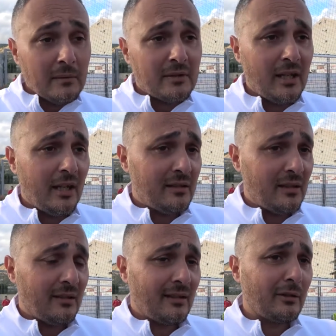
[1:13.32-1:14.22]
Sì,
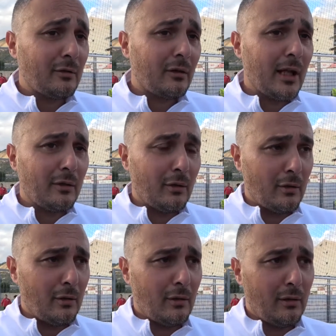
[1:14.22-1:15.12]
sì, sta
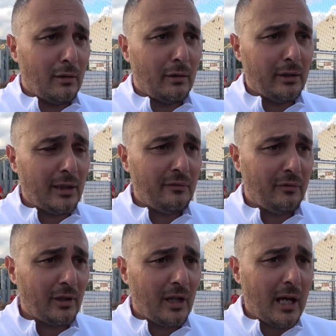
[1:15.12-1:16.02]
tornando il
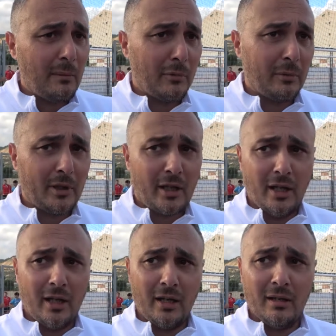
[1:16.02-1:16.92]
tifo al campo
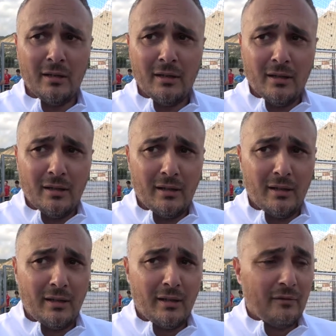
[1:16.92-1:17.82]
perché
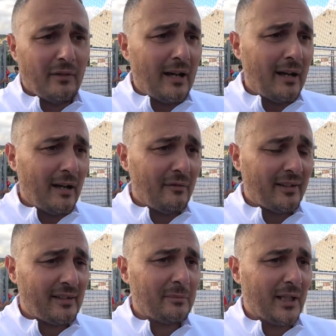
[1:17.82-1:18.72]
eh, fa, fa,
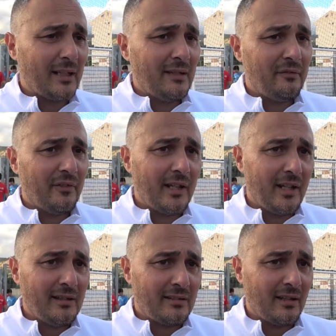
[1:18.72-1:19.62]
sempre la
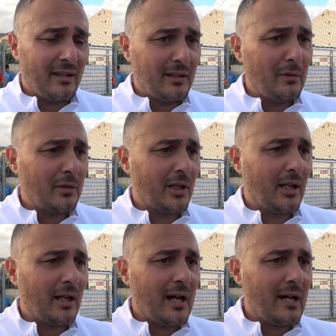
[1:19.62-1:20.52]
differenza, rincorre i
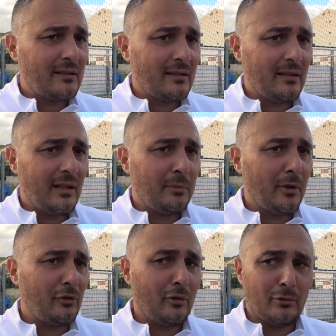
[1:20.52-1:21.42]
ragazzi e
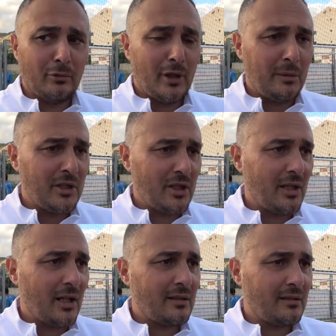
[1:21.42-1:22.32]
poi sono tutti amici dei
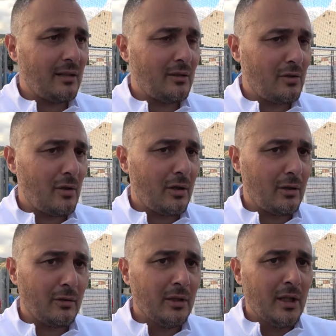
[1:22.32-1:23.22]
ragazzi che
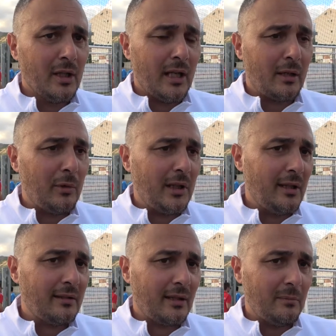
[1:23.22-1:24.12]
giocano e
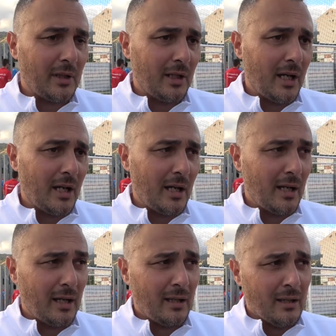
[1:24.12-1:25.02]
quindi è sempre
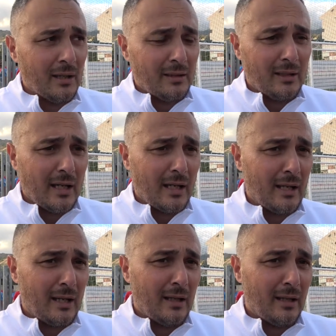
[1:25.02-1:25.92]
una,
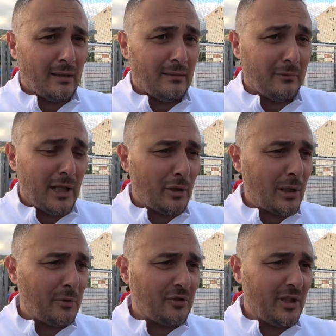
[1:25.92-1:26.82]
una, una
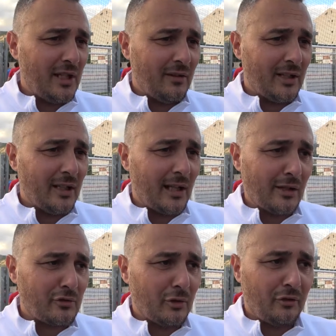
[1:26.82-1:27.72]
nota positiva del
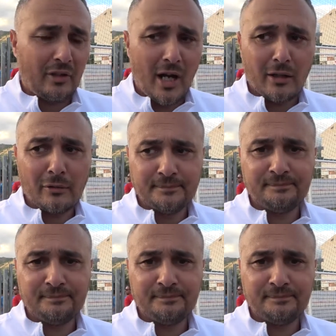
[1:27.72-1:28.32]
calcio nostrano.